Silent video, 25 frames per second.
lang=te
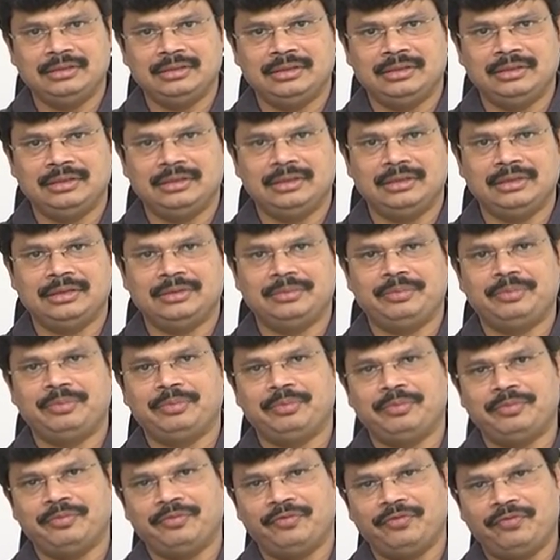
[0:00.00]
ఈ
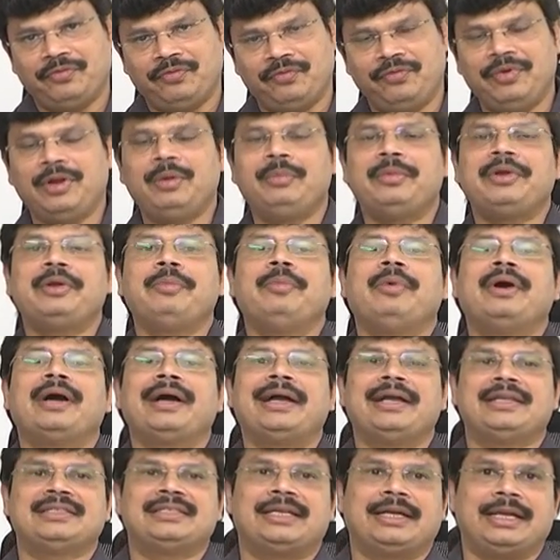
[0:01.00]
ఫిల్మ్కి
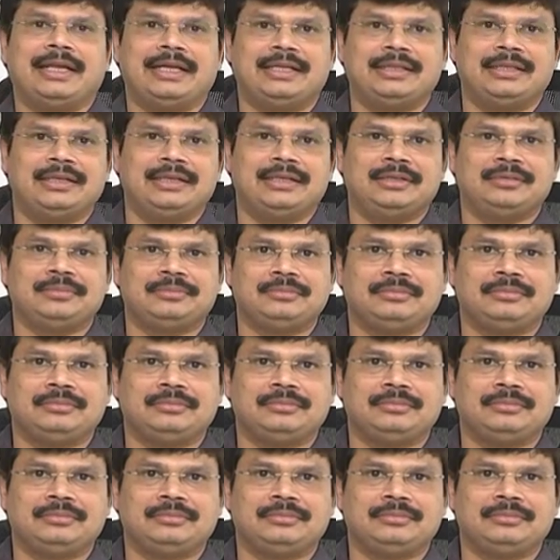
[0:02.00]
బాగా ఎసెట్ అయింది